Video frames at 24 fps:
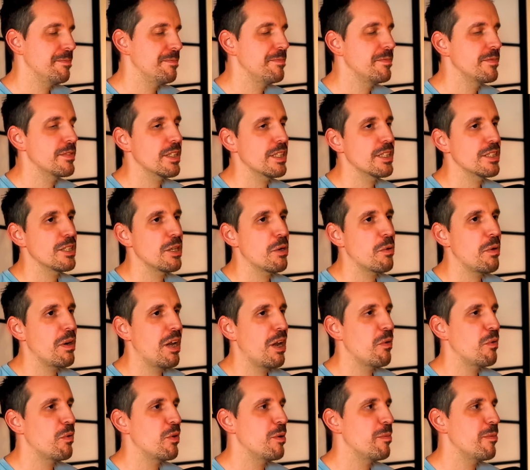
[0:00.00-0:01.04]
que se cuele
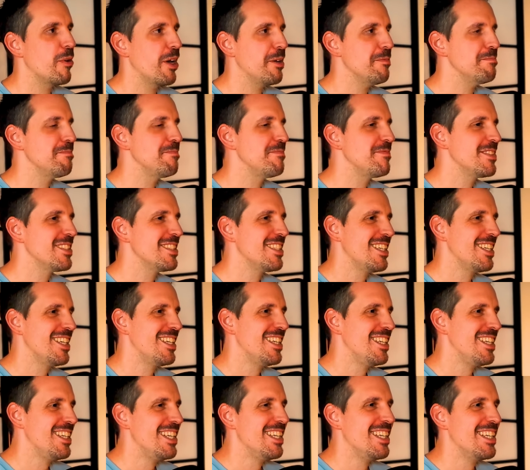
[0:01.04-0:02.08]
alguno por ahí.
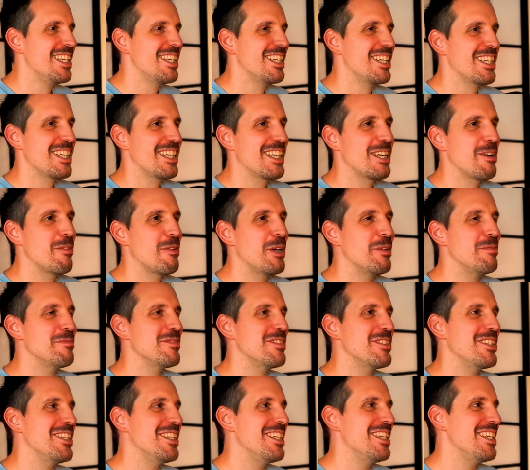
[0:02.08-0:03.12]
Qué bueno.
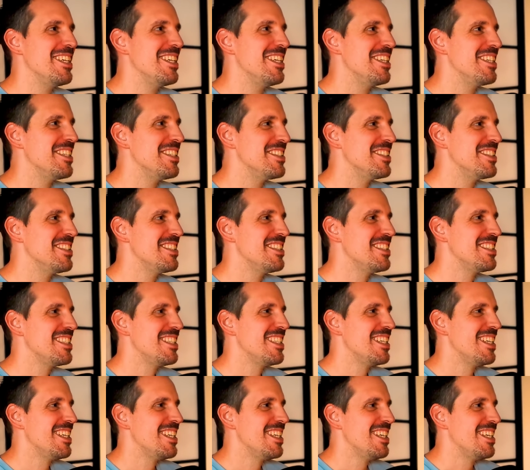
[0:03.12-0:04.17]
Y,
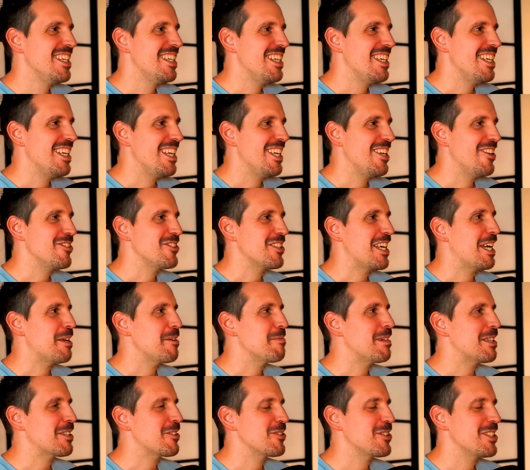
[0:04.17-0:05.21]
y no sé, ¿hay
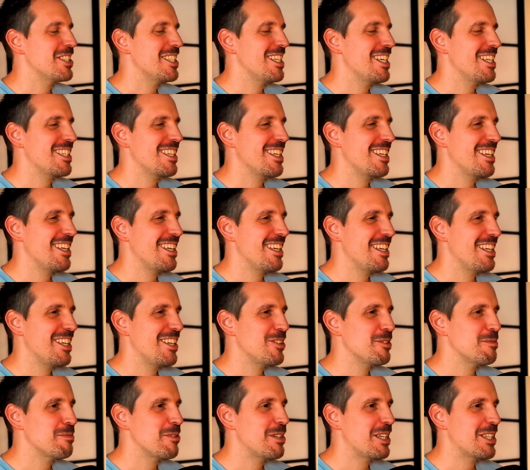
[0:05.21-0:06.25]
más cosillas que
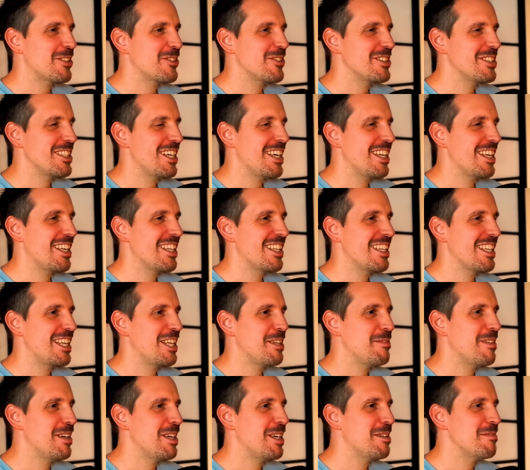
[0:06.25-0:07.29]
nos puedas contar del
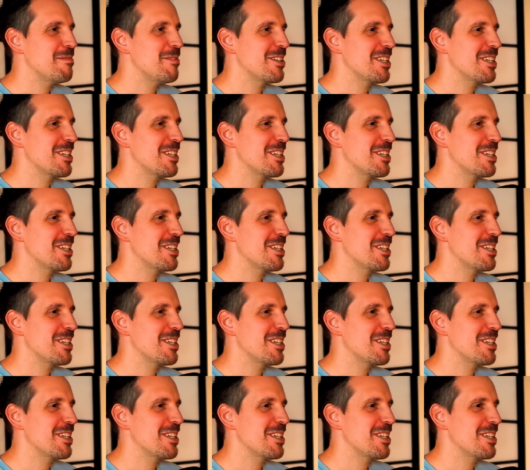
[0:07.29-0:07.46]
email, por